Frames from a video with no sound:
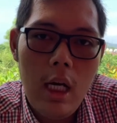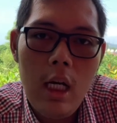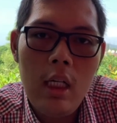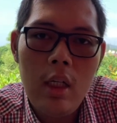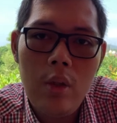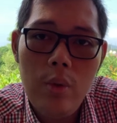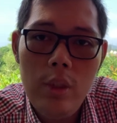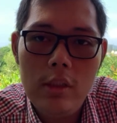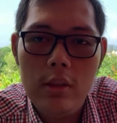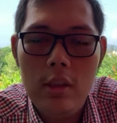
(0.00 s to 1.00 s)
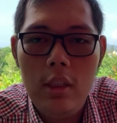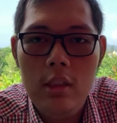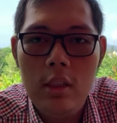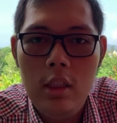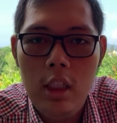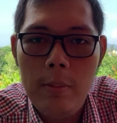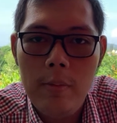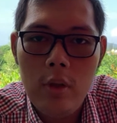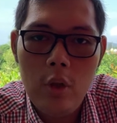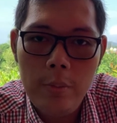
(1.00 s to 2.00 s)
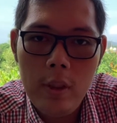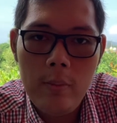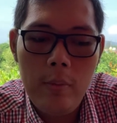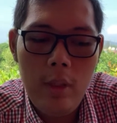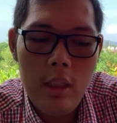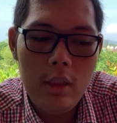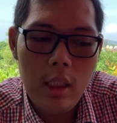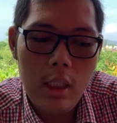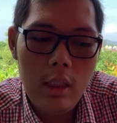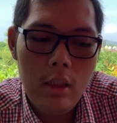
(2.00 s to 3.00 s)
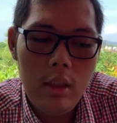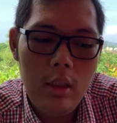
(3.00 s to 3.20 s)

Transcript: ada kuis di setiap topik pembelajaran,